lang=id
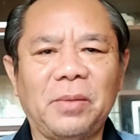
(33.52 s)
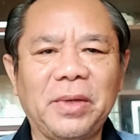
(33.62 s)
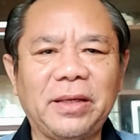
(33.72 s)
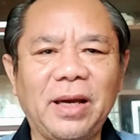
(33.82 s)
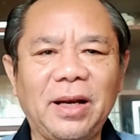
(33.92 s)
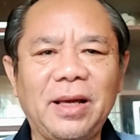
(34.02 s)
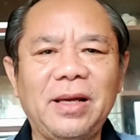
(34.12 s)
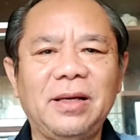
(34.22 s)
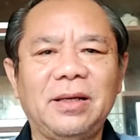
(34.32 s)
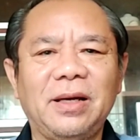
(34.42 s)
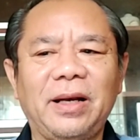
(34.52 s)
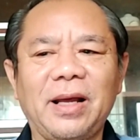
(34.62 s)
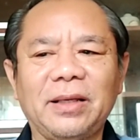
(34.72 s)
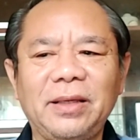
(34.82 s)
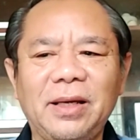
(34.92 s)
Demikianlah
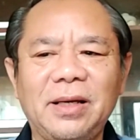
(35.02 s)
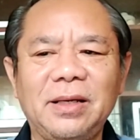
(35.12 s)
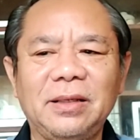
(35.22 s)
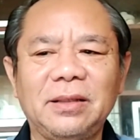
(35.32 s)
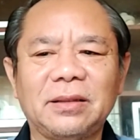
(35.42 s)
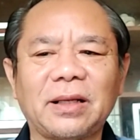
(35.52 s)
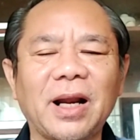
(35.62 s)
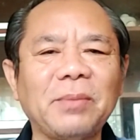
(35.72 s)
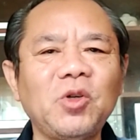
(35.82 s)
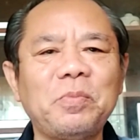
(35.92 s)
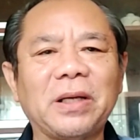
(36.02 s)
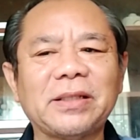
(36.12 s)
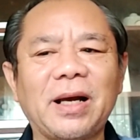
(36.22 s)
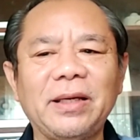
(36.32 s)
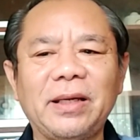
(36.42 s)
hendaknya terangmu
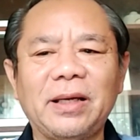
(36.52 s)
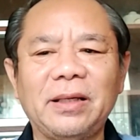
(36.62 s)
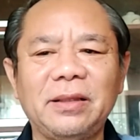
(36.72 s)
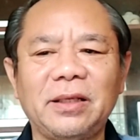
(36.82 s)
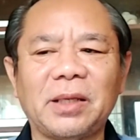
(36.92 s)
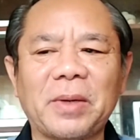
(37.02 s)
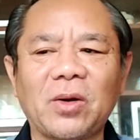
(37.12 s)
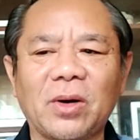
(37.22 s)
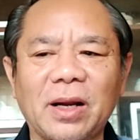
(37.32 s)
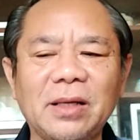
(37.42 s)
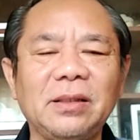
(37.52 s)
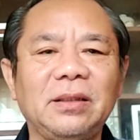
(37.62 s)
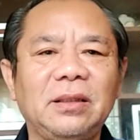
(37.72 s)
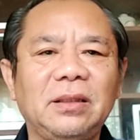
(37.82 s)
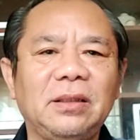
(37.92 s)
bercahaya di depan orang,
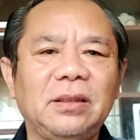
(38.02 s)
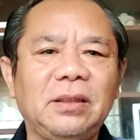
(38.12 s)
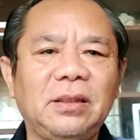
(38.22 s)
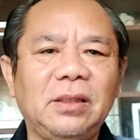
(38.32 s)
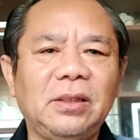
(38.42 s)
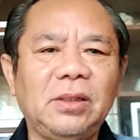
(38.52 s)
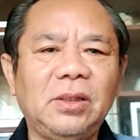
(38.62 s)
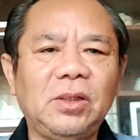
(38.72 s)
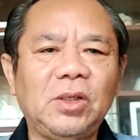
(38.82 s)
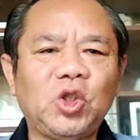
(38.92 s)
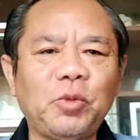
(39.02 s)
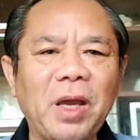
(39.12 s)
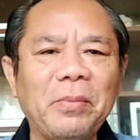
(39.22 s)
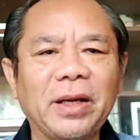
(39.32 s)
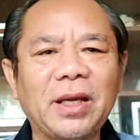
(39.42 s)

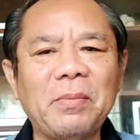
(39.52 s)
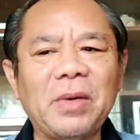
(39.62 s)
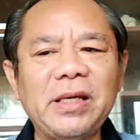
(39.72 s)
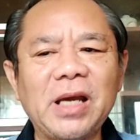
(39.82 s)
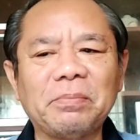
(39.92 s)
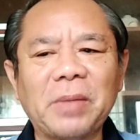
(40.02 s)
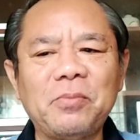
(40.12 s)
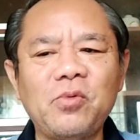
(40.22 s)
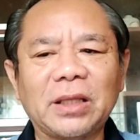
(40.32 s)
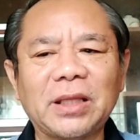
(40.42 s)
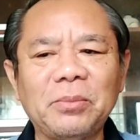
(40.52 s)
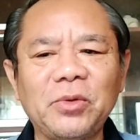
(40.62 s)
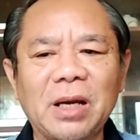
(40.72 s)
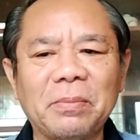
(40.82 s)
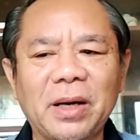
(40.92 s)
supaya mereka melihat
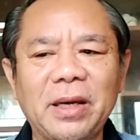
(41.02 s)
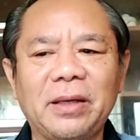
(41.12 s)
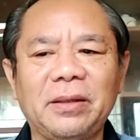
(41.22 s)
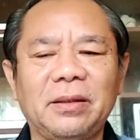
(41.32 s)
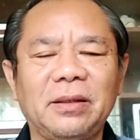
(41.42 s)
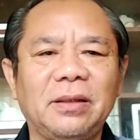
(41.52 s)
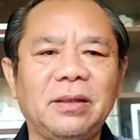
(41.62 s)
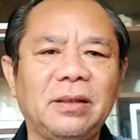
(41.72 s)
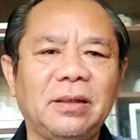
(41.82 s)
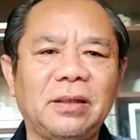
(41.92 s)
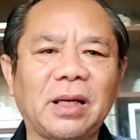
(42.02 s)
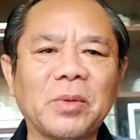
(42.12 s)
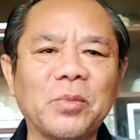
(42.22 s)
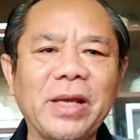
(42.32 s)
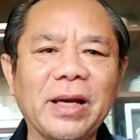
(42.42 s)
perbuatanmu yang baik
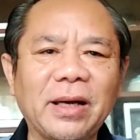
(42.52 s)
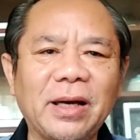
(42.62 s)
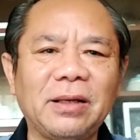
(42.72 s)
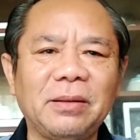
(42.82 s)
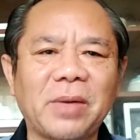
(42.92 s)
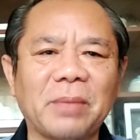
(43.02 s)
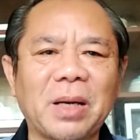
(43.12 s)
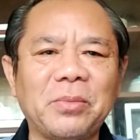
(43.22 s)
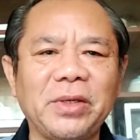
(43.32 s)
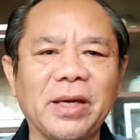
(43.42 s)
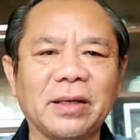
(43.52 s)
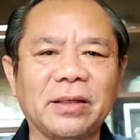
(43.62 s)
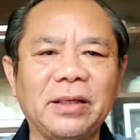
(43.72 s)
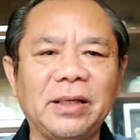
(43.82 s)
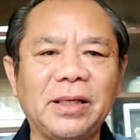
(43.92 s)
dan memuliakan Bapamu
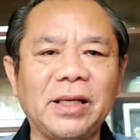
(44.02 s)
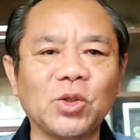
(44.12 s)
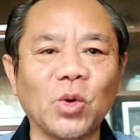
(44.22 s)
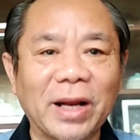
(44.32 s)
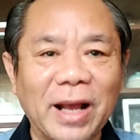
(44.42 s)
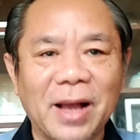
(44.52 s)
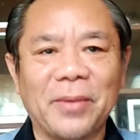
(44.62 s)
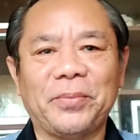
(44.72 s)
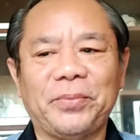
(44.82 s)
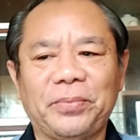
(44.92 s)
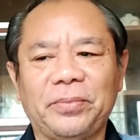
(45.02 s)
yang di surga.